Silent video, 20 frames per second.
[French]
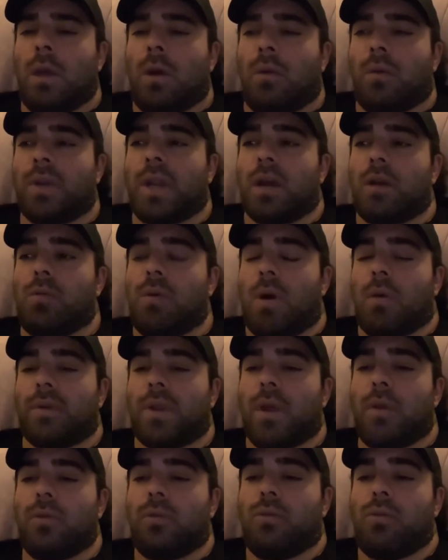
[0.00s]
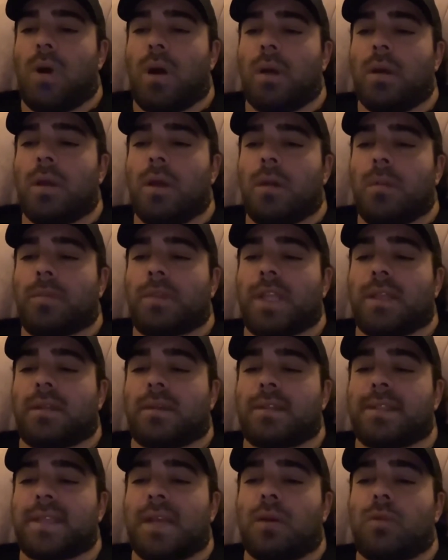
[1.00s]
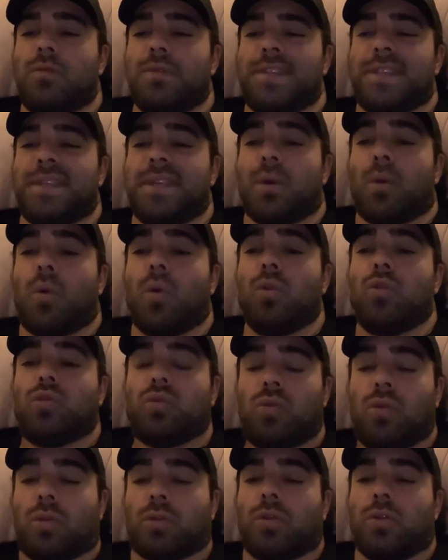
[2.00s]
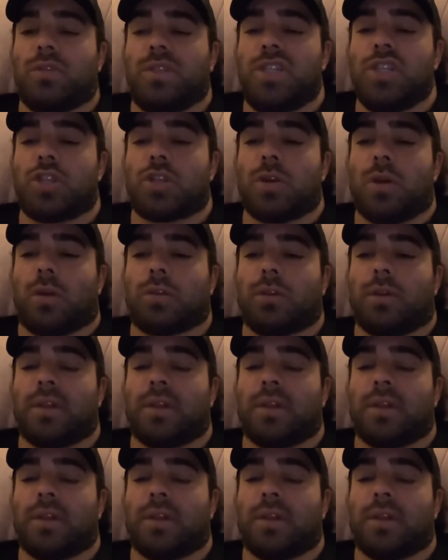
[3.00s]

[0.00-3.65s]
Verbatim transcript: On a quoi On a eu quoi peut-être 5 ou 6 retours de t-shirts